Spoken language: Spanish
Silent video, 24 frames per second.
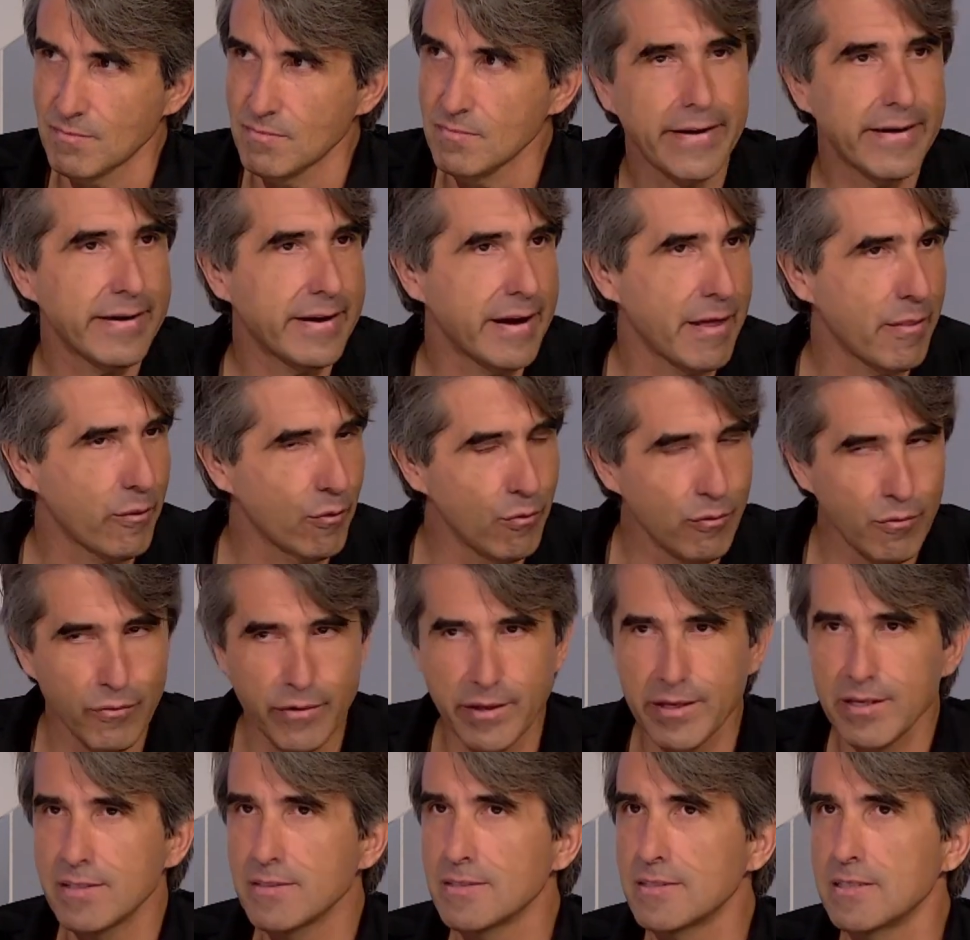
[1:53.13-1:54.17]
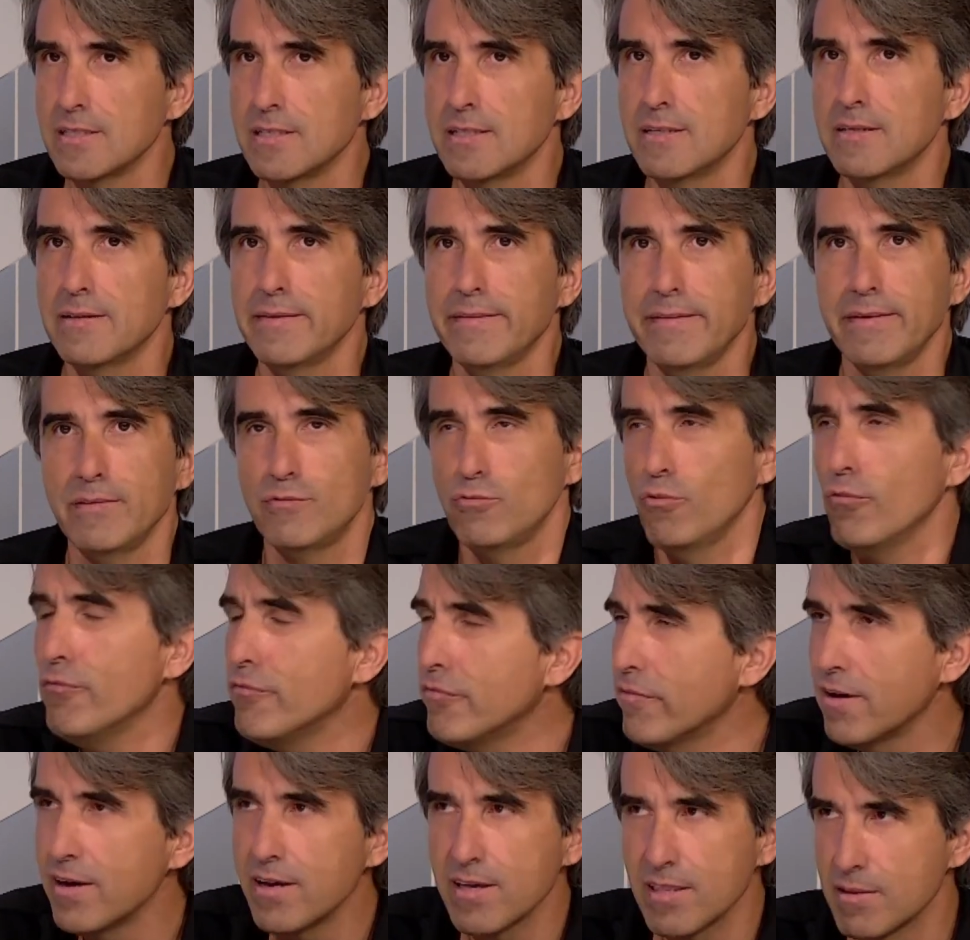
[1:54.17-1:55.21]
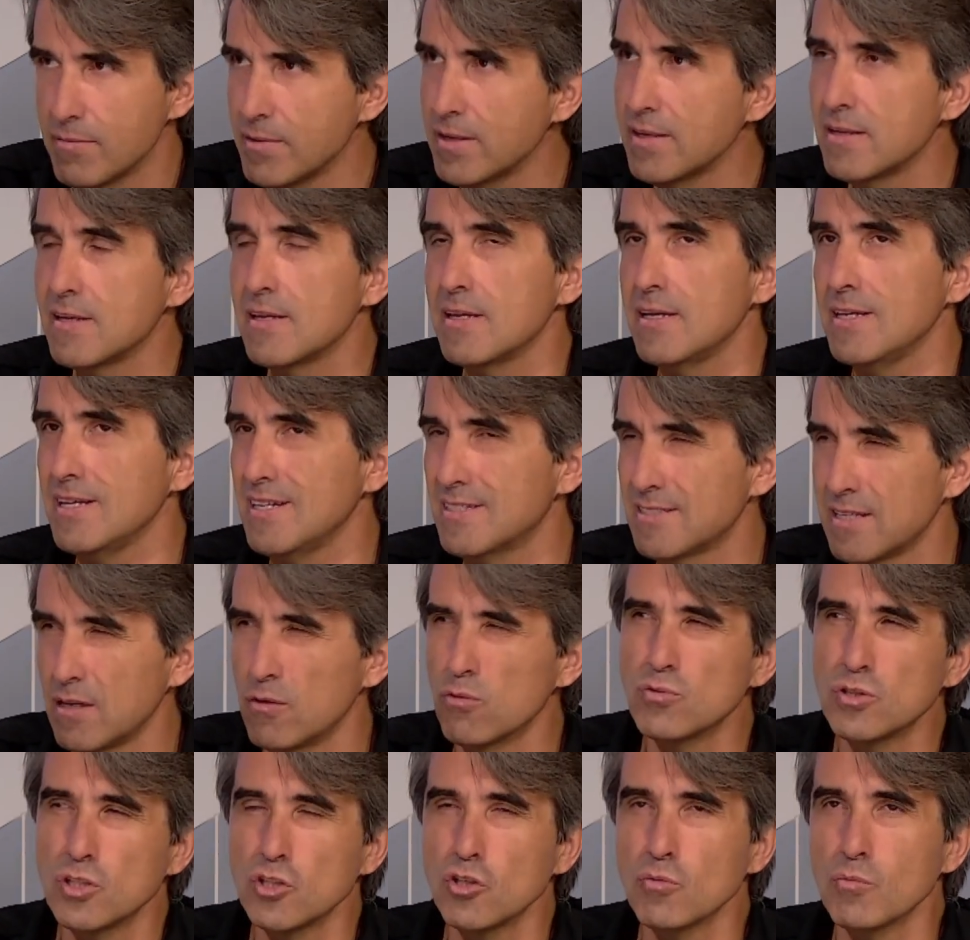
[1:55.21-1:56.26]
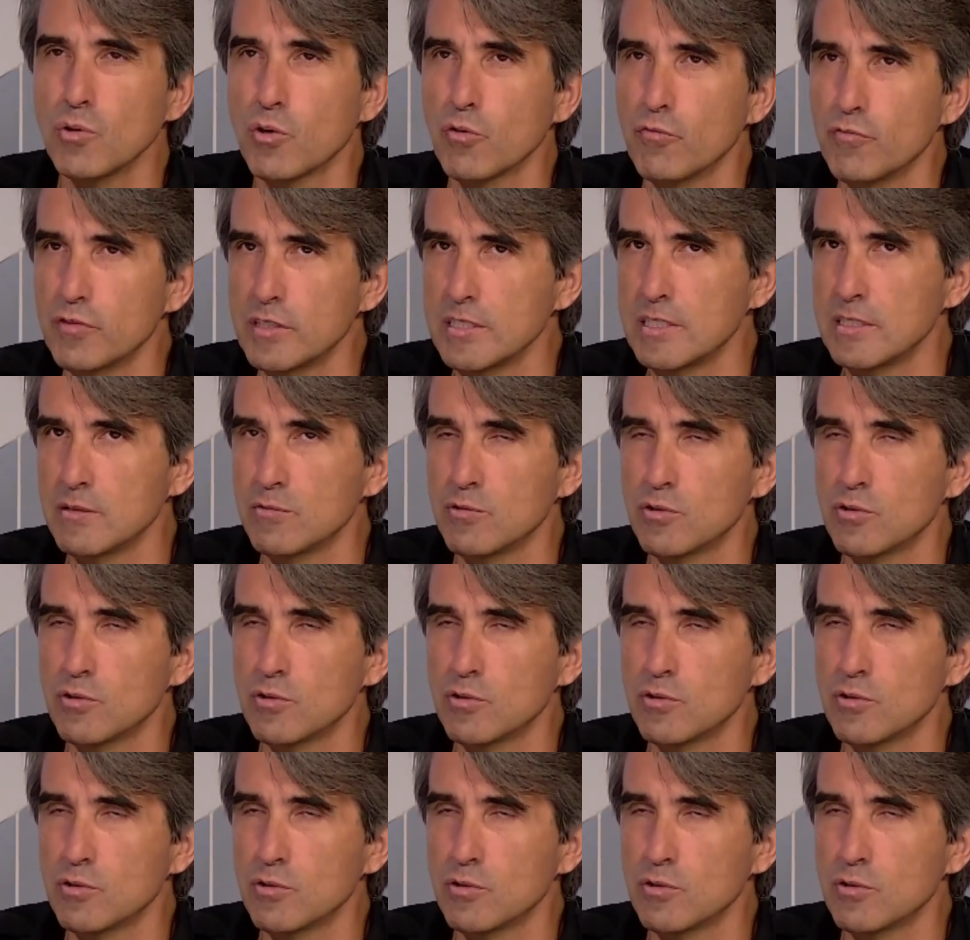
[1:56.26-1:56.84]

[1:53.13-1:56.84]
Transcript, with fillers: Cargadores, eh, estufas y demás, y el salón es un sitio muy conflictivo.